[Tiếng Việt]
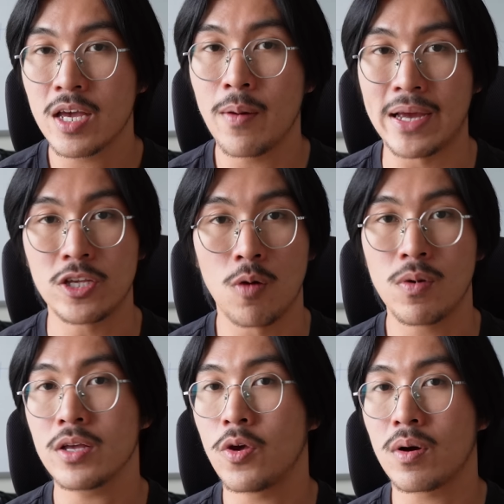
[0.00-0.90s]
Khi bạn dồn
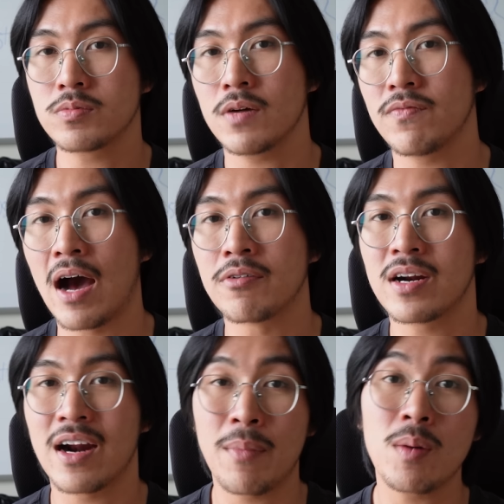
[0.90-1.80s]
rất là nhiều công sức vào để
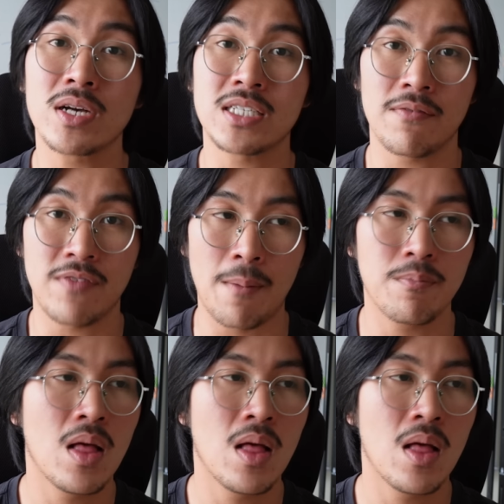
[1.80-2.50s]
ra mắt một cái sản phẩm,